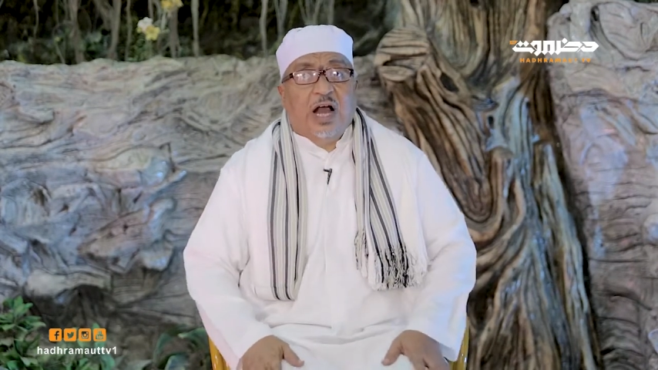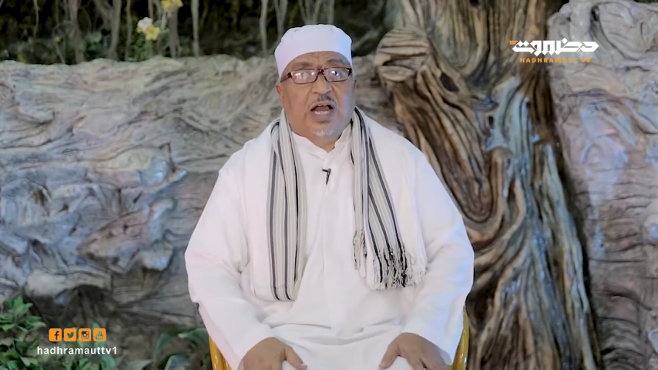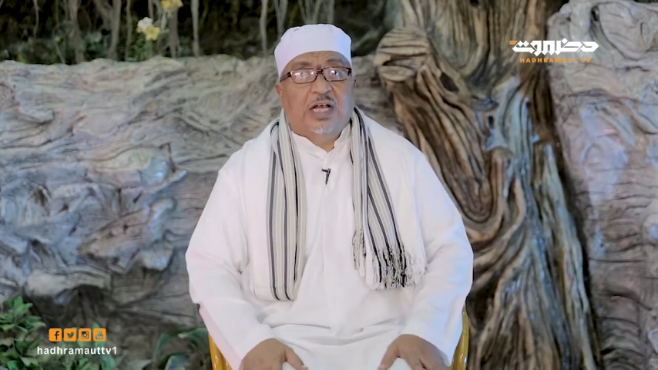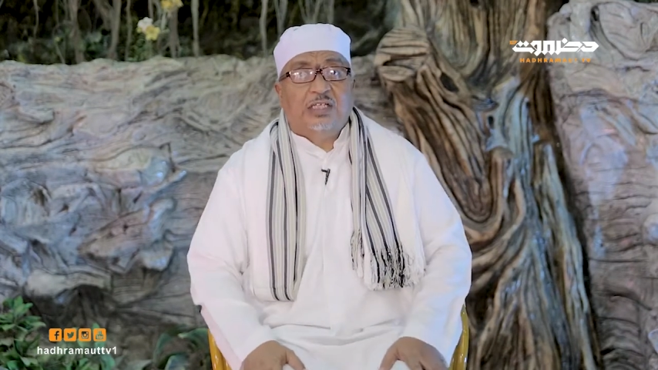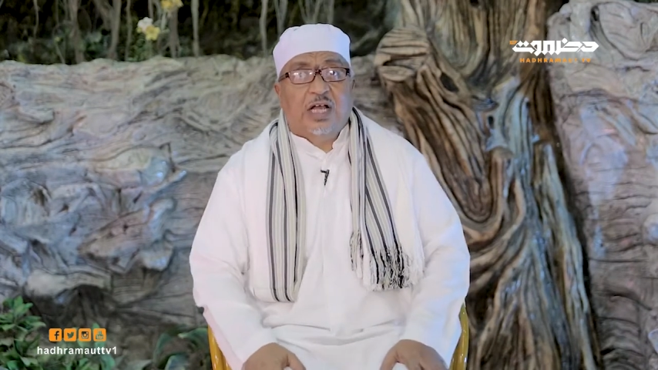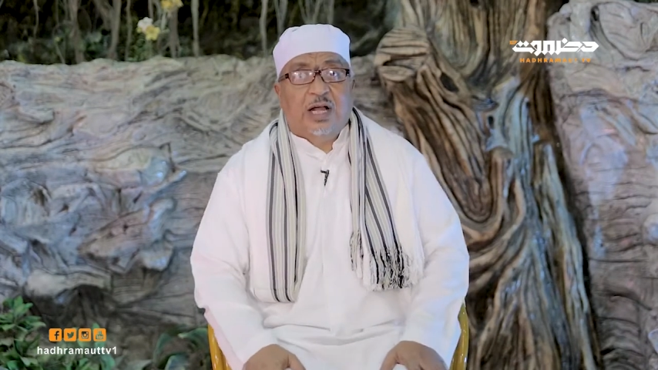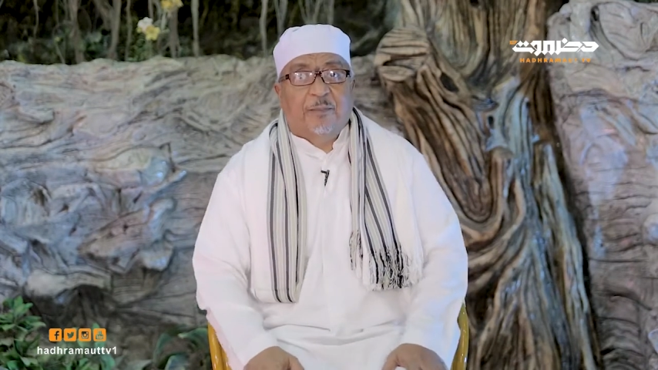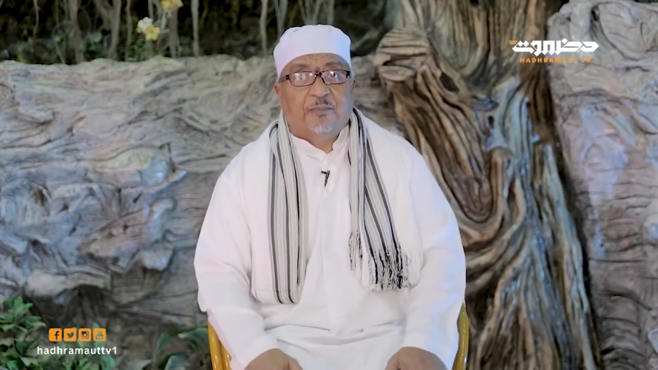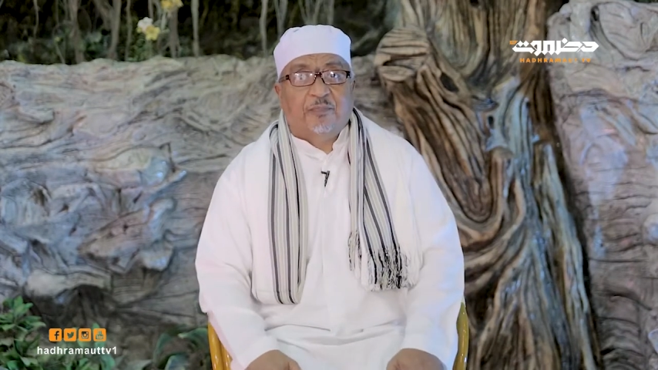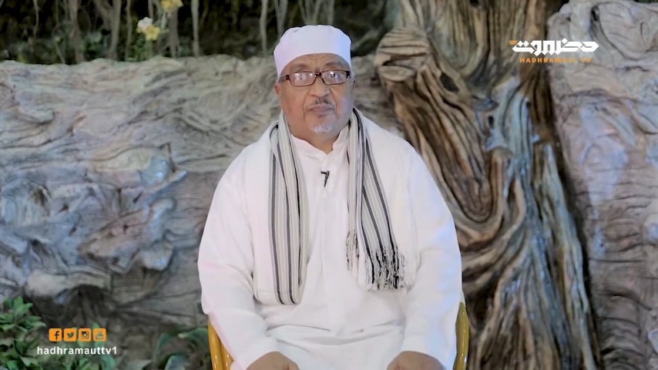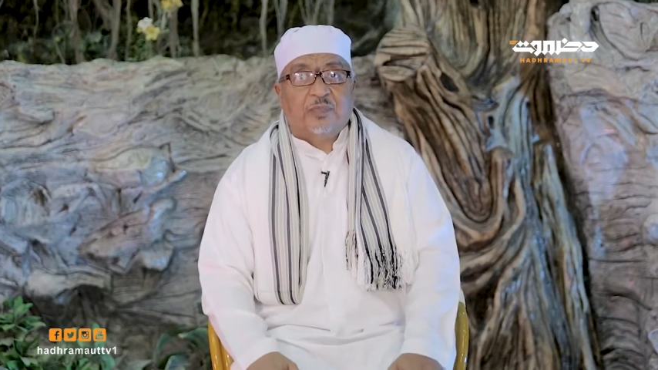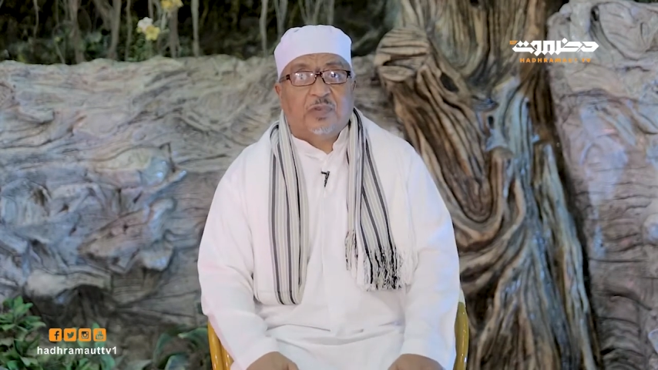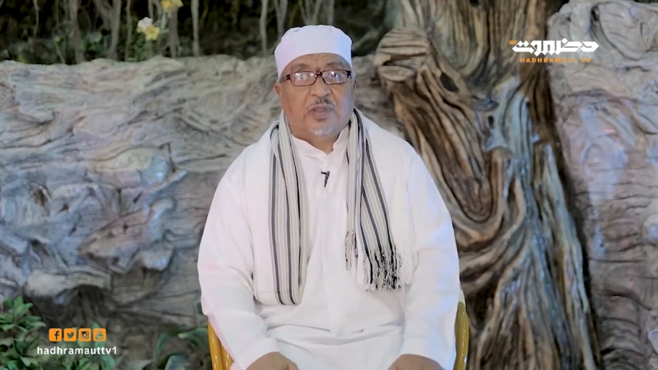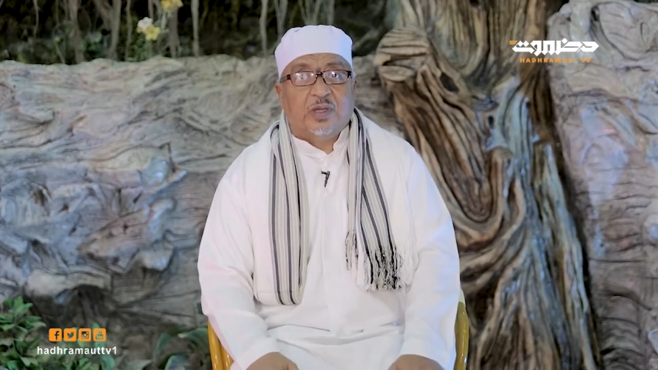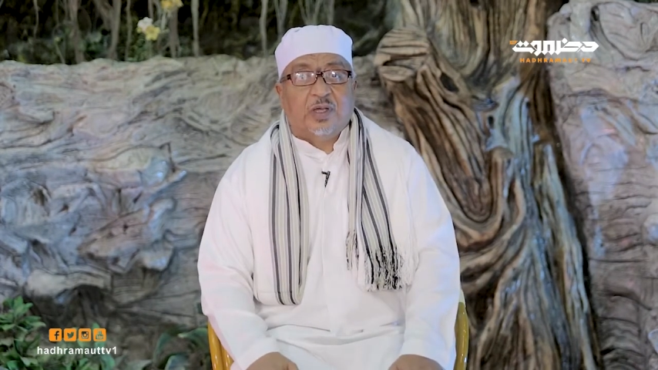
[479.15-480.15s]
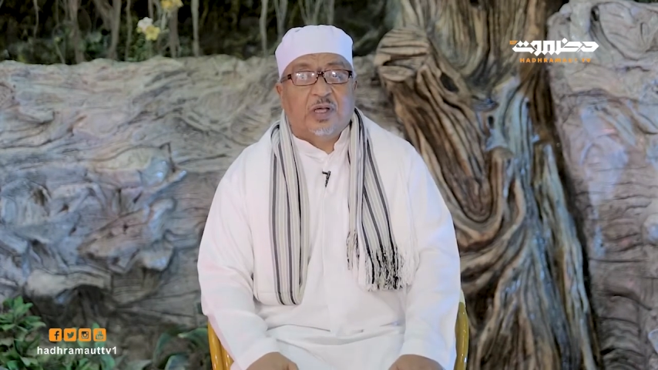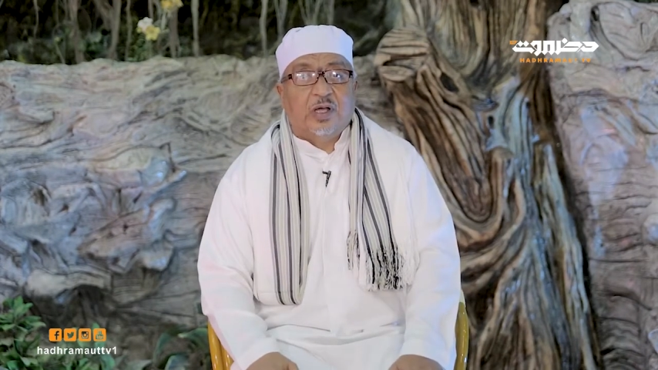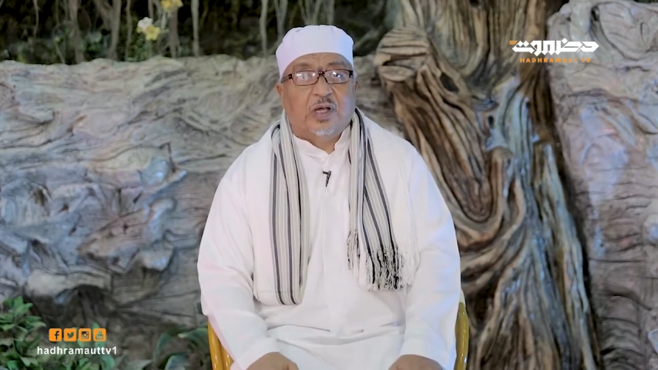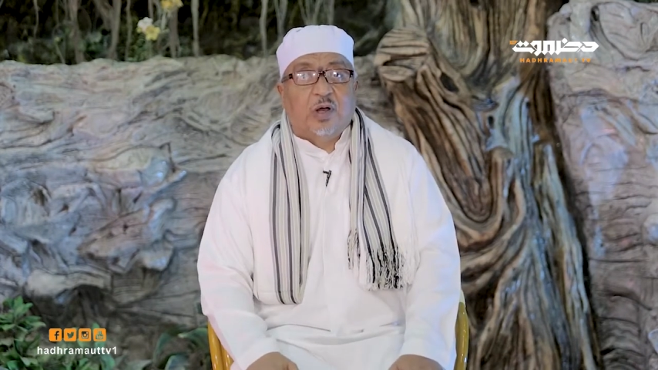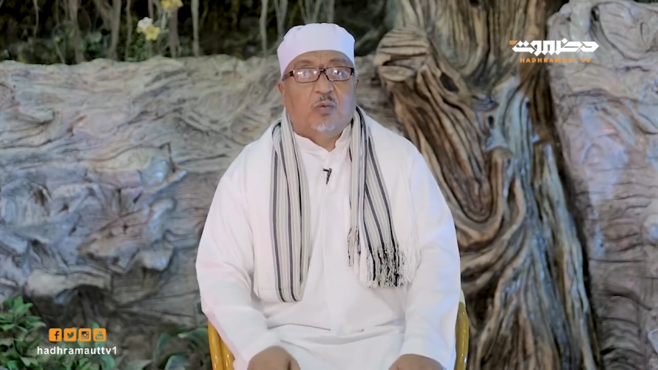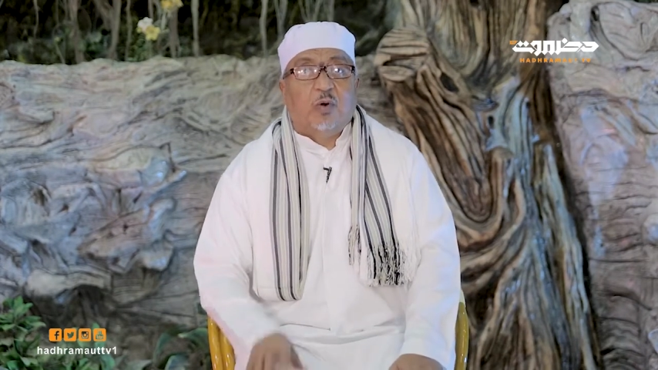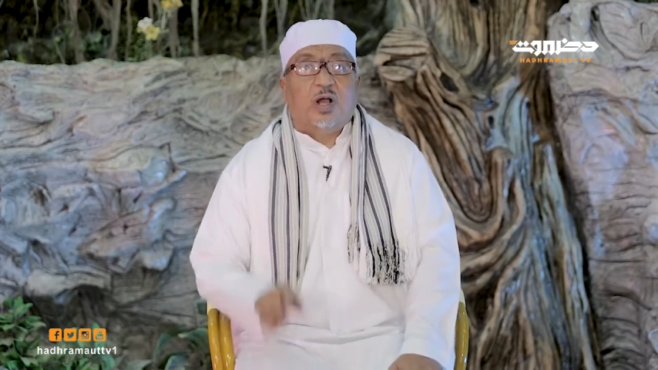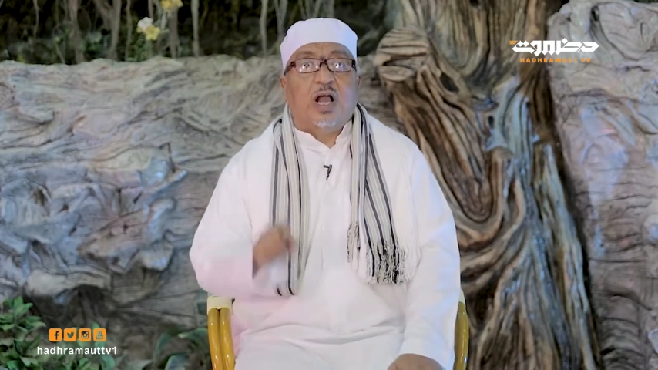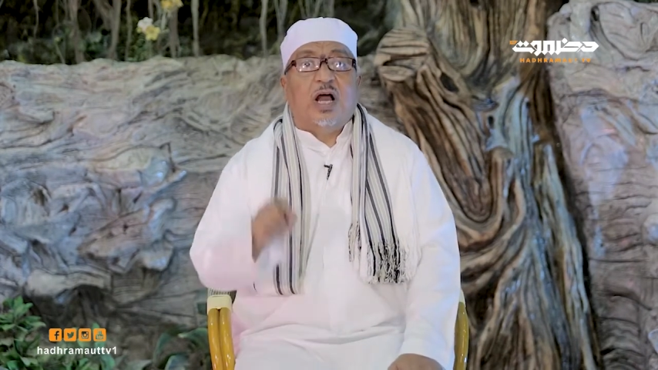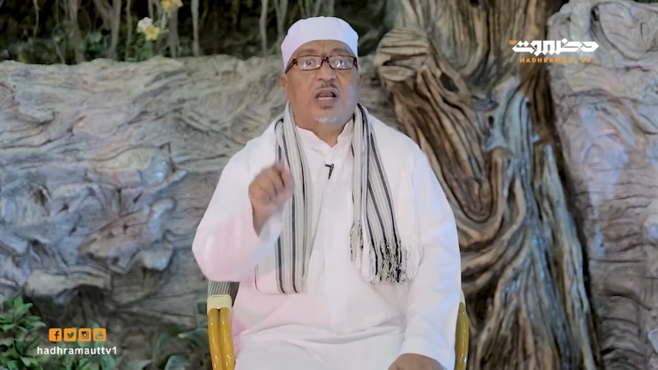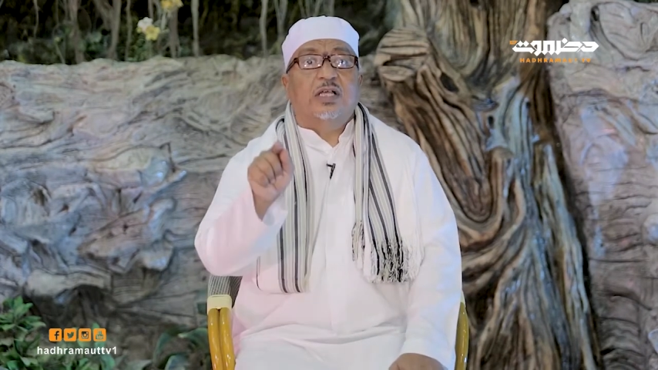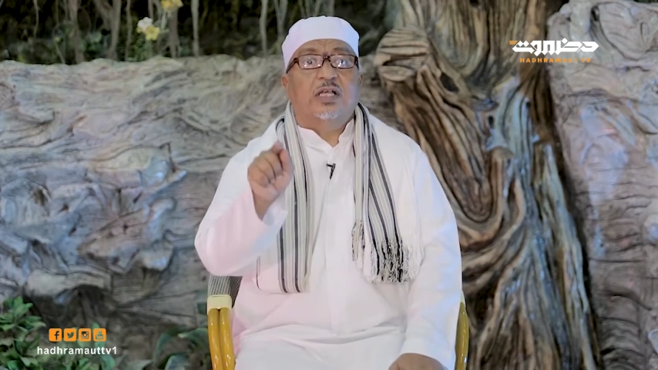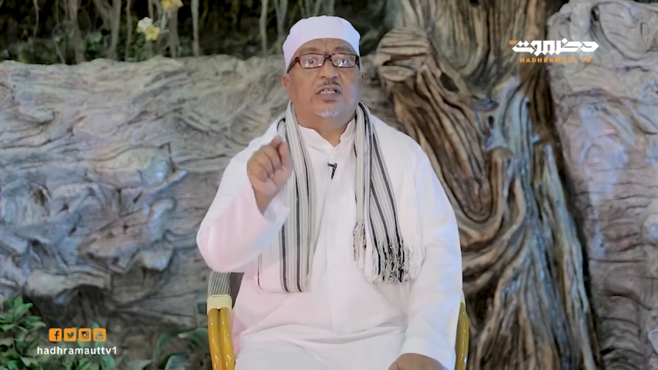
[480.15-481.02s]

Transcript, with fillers: عائشة وكانت